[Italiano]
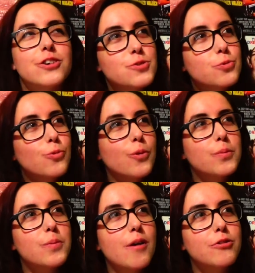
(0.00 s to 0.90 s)
che sono uno
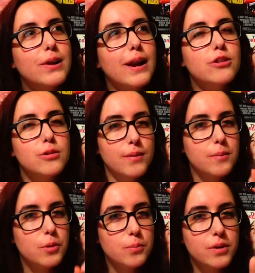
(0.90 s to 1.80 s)
più bravo dell'altro, ma
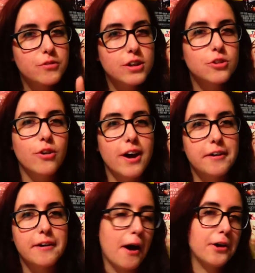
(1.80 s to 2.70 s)
il mio preferito è
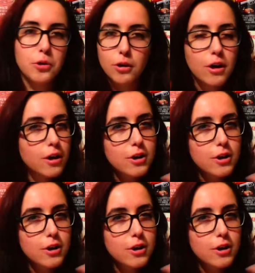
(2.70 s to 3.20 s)
Eric Idol,